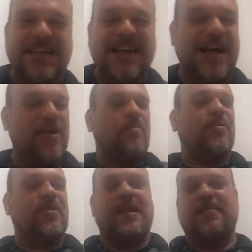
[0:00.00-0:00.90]
aí não
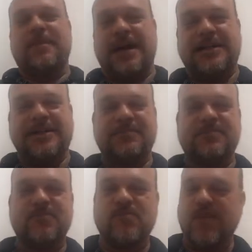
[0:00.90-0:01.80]
programada,
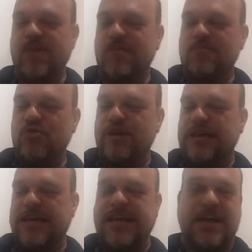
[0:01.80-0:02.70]

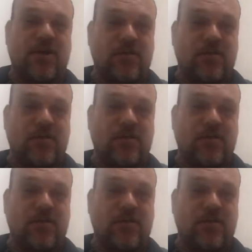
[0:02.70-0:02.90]
porque